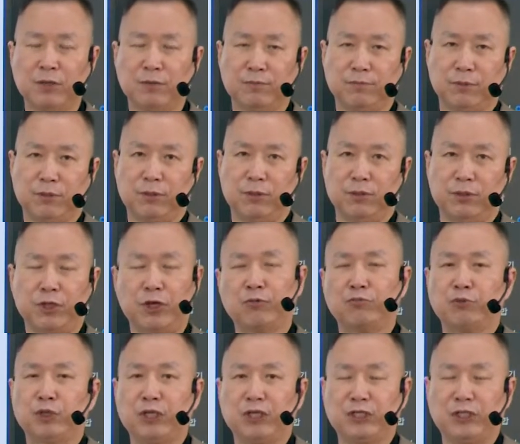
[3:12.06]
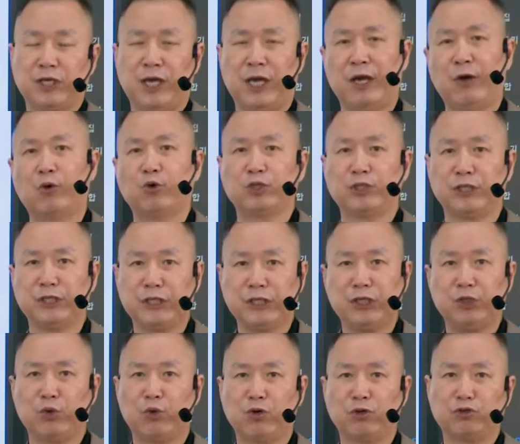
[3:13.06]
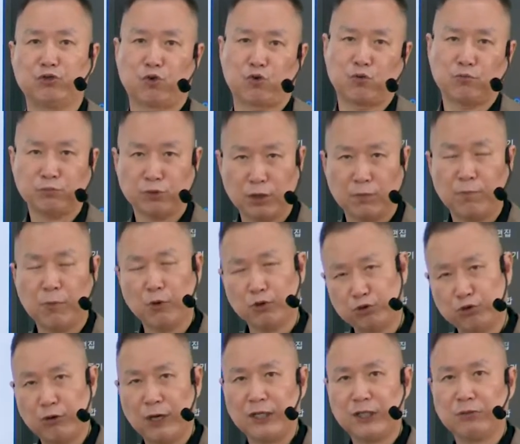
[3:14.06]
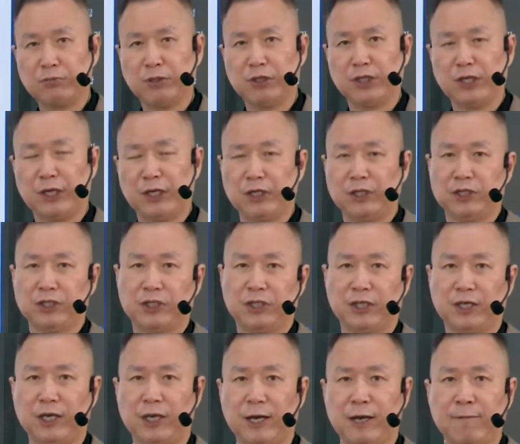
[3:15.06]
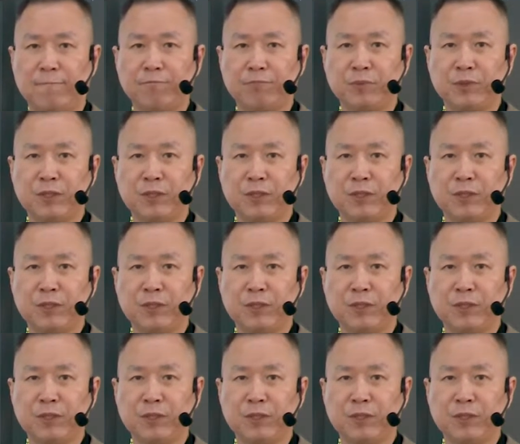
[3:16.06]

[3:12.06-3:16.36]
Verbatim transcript: 뭐 여러분들이 이제 해오신 이론을 조금 더 보충하시면 되는 것이니까